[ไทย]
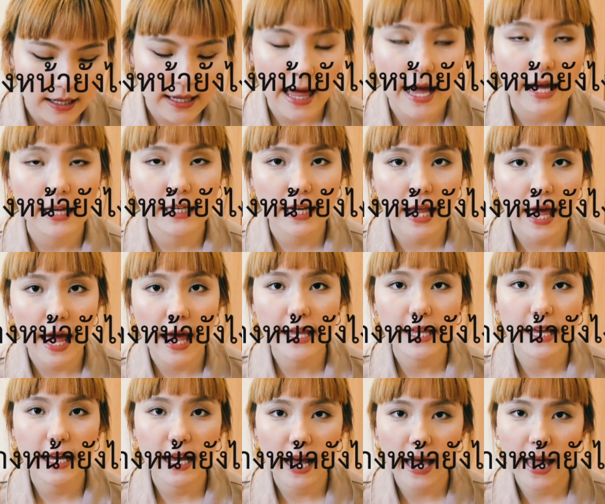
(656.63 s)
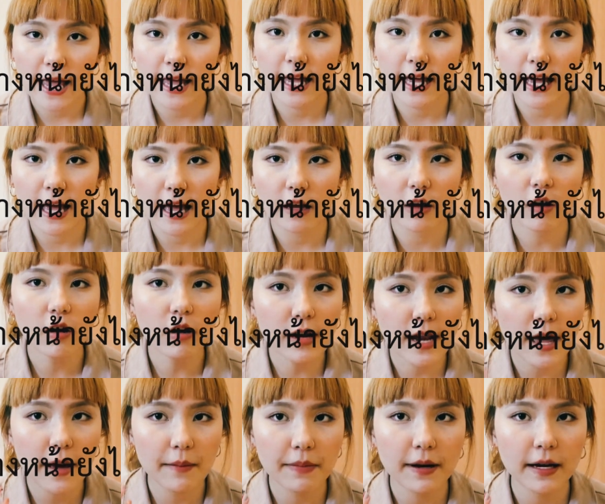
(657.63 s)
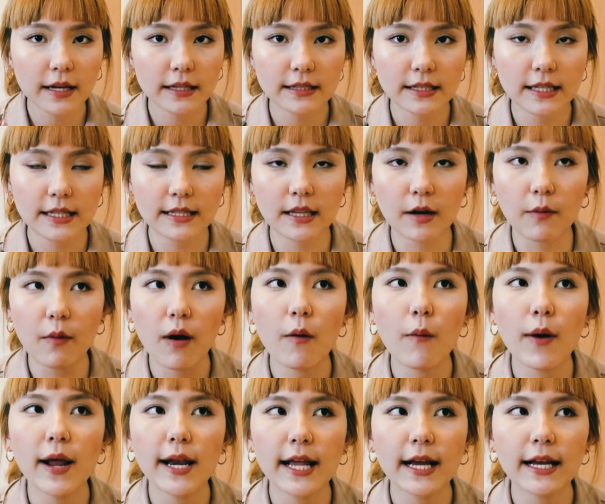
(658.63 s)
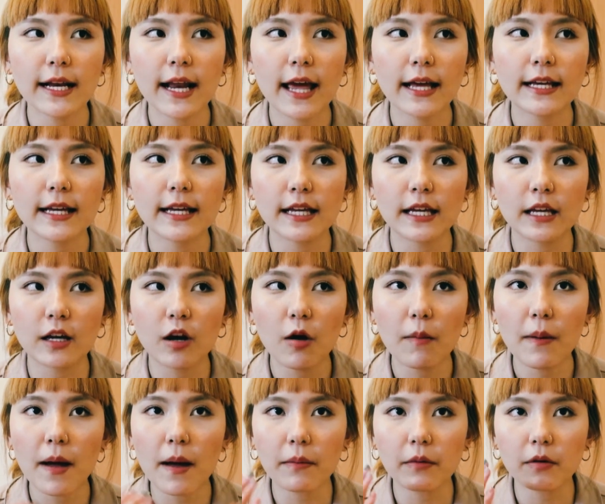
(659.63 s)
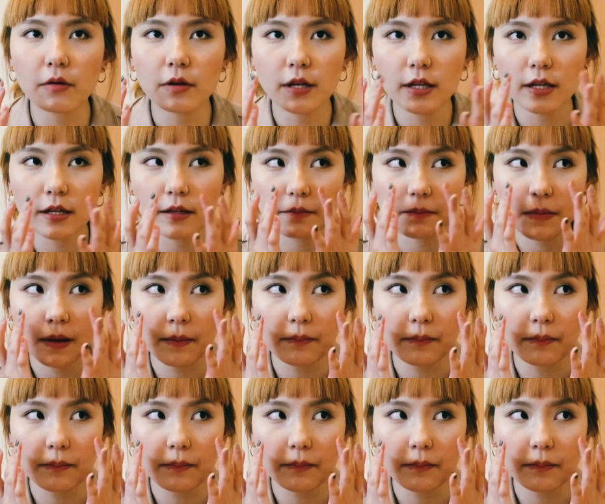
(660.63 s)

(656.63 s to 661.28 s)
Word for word: ล้างหน้ายังไงคะก็ล้างปกติแต่ว่าวันแรกๆอย่างนี้ก็แบบเฮ้ยแบ